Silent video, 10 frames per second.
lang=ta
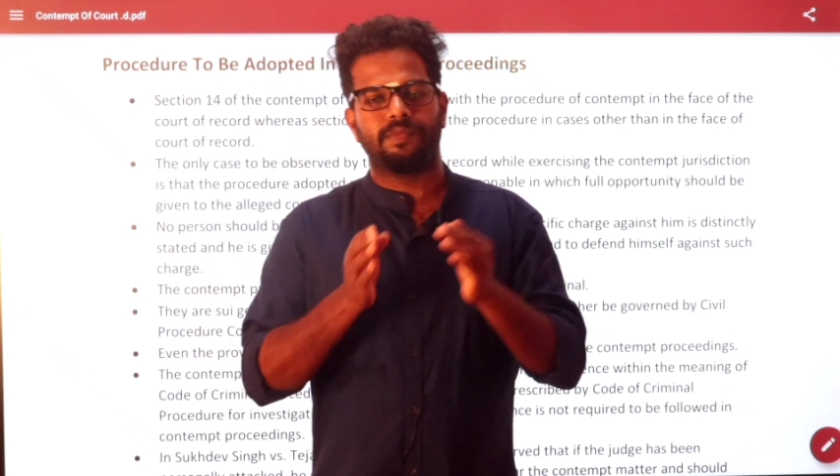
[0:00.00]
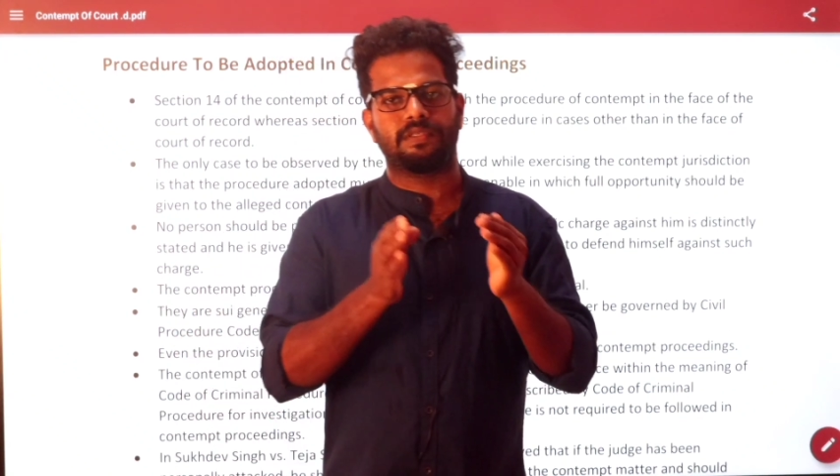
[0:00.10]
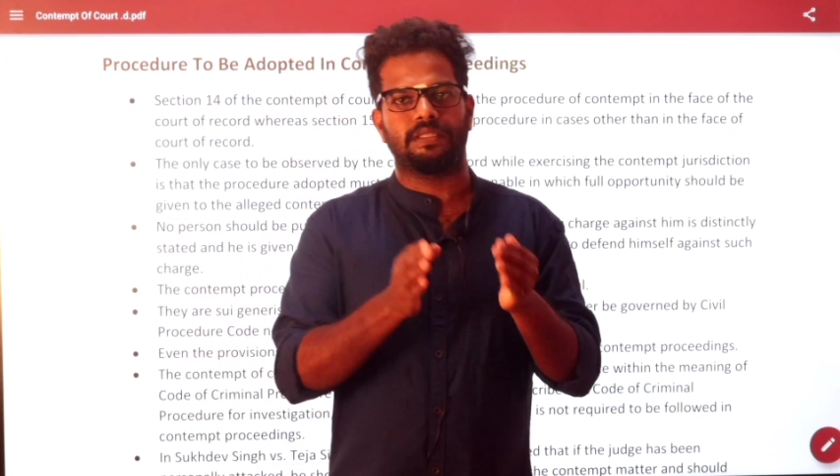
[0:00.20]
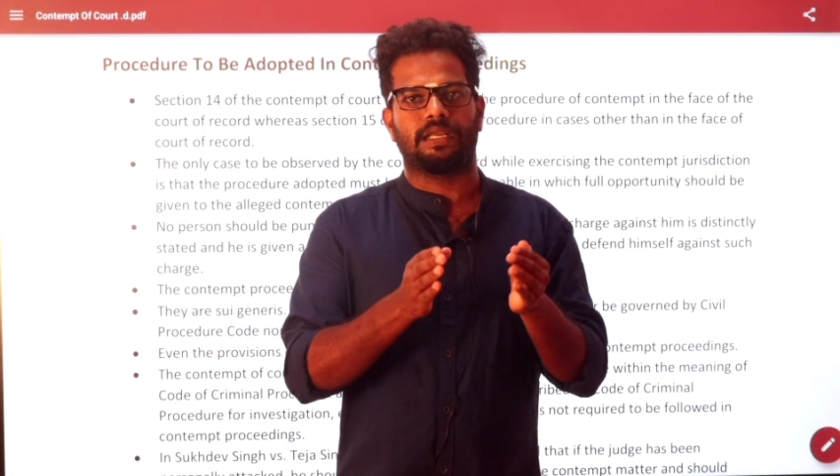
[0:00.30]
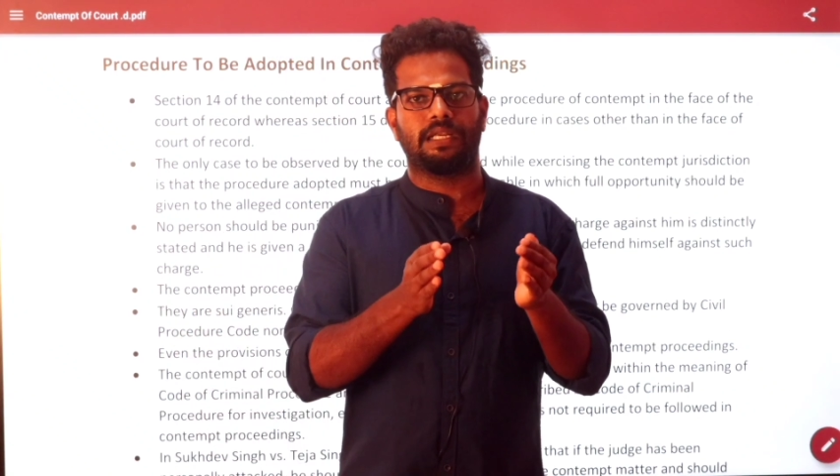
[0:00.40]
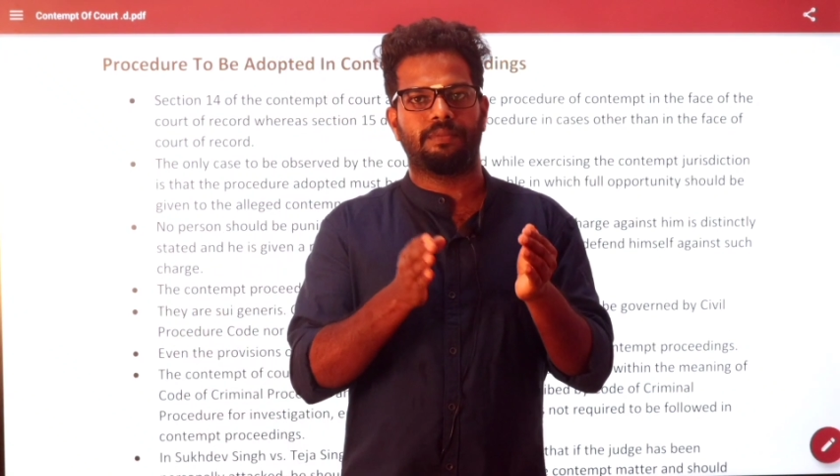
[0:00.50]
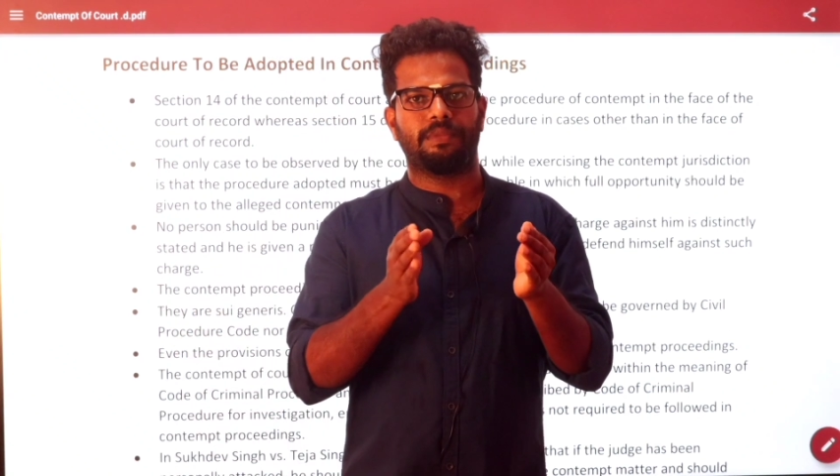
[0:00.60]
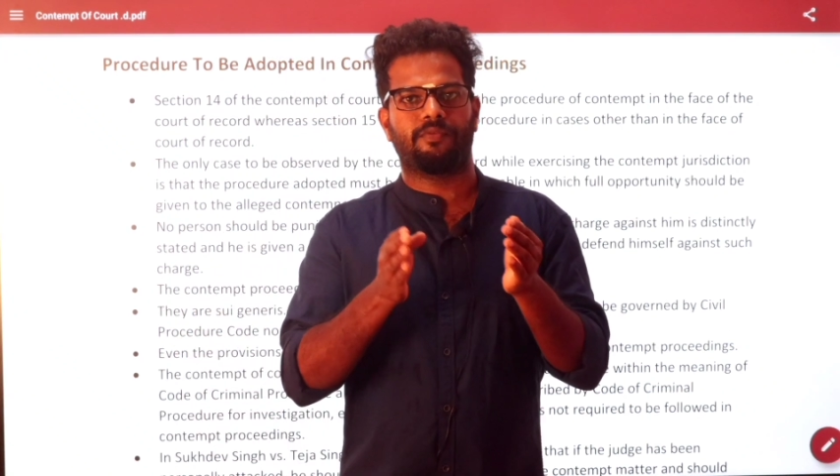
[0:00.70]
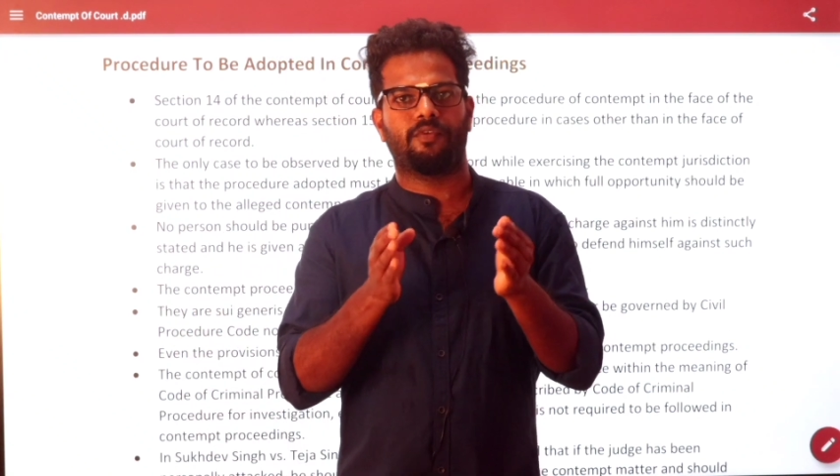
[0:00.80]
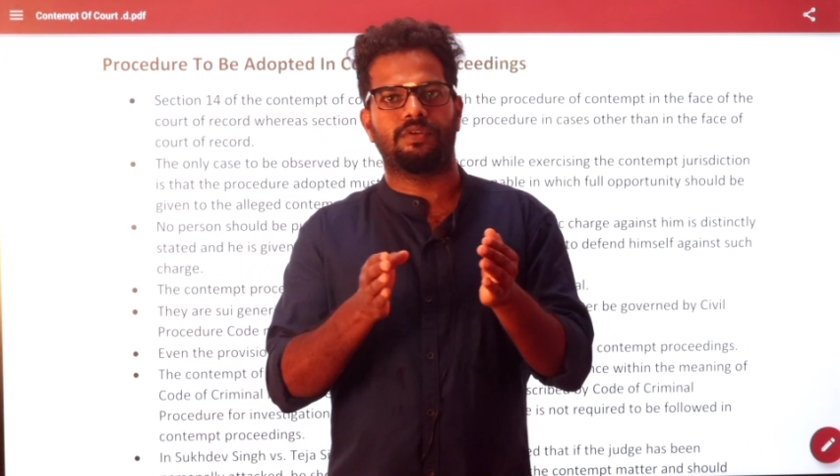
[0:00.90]
ஸோ இந்த கண்டெம்ட்
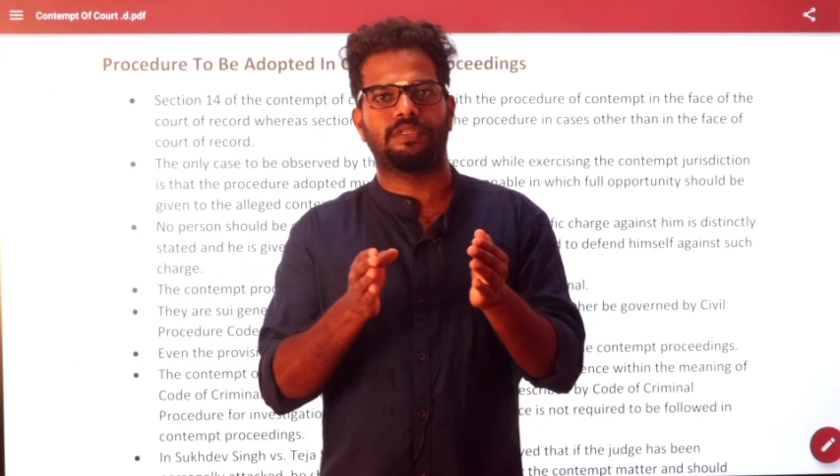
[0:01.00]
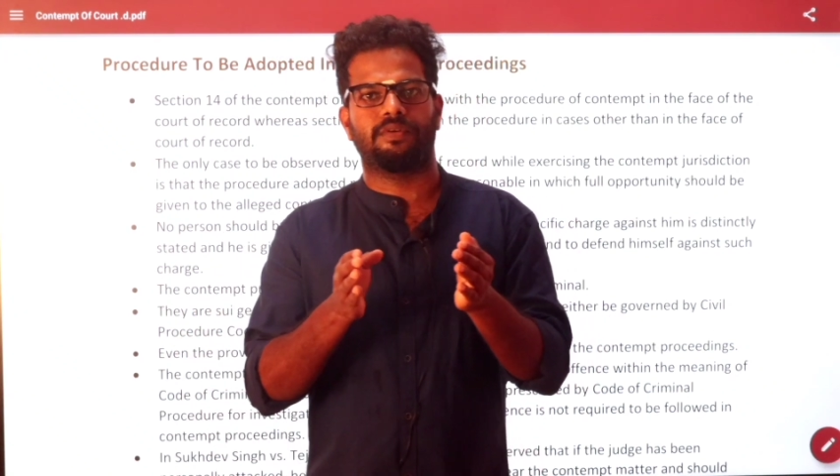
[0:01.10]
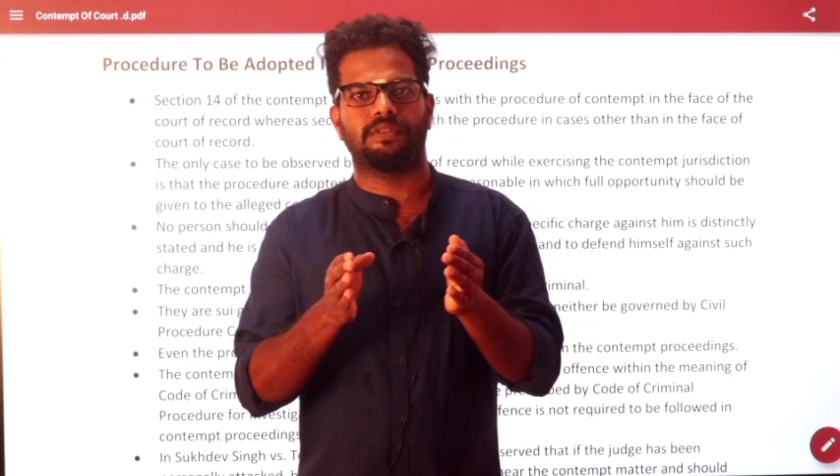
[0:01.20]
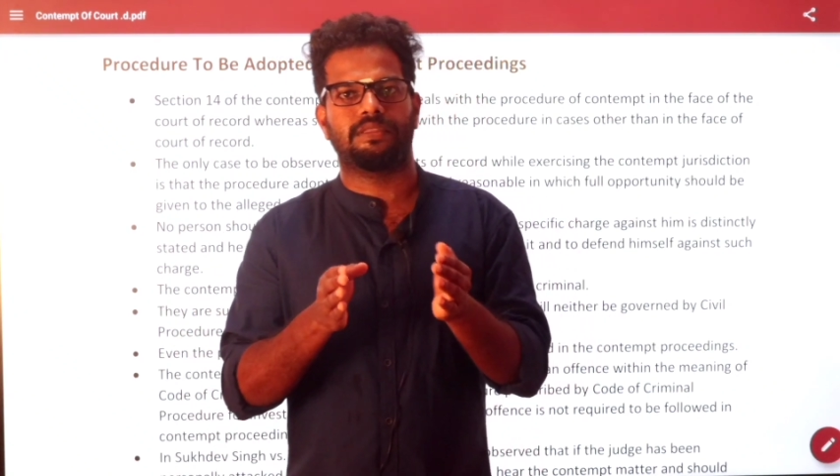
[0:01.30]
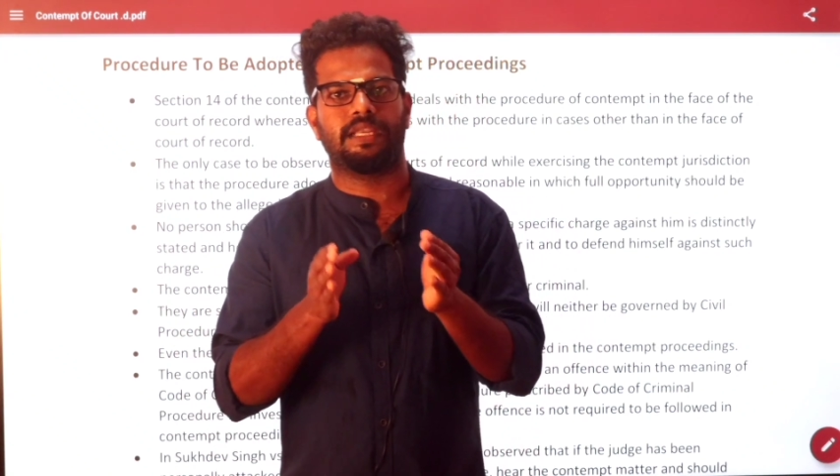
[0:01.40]
ஆஃப் கோர்ட்டுக்கு வந்து